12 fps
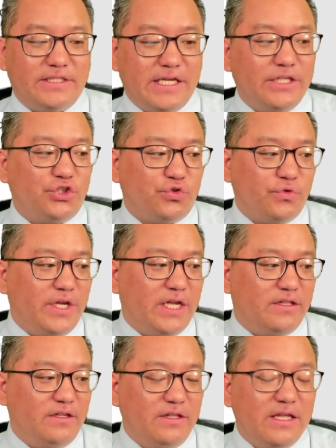제
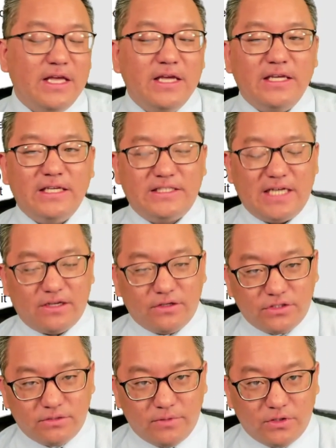주위에는 이
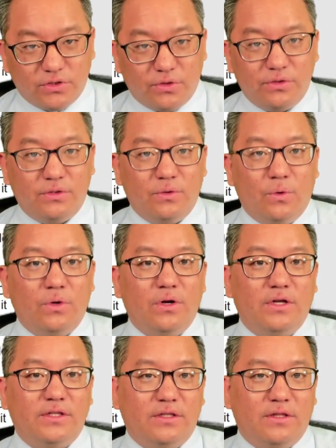자격증명 서류를
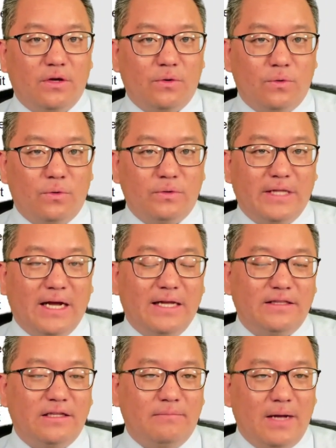올려야 된다고
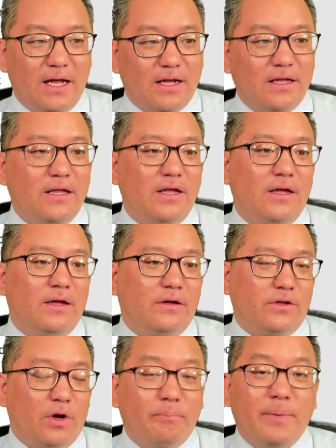나한테 막
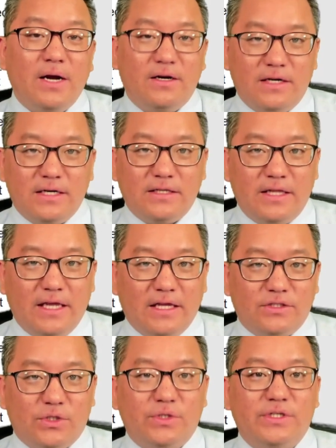협박을
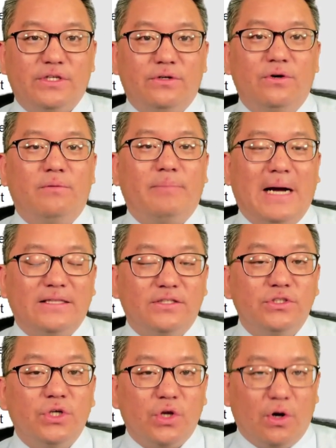하는데 저는 이런 거
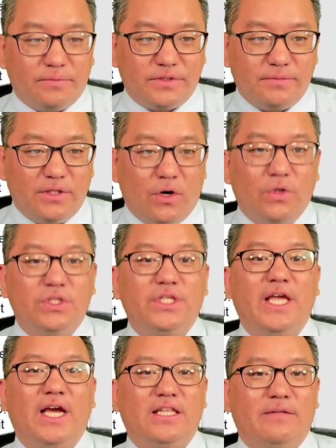받은 적이 없습니다.
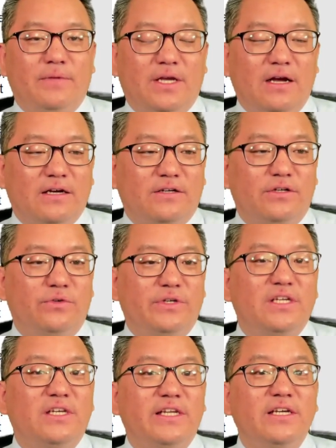어떻게 해야 됩니까? 그리고
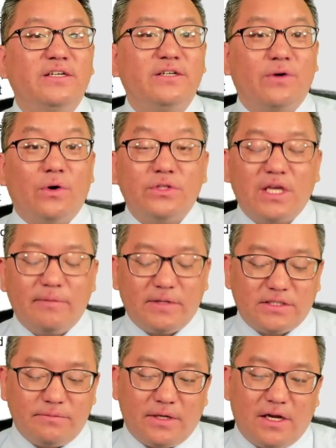이 링크를 어떻게
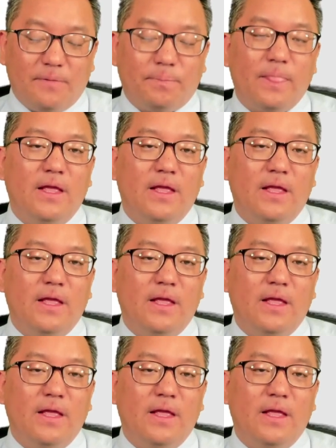받습니까?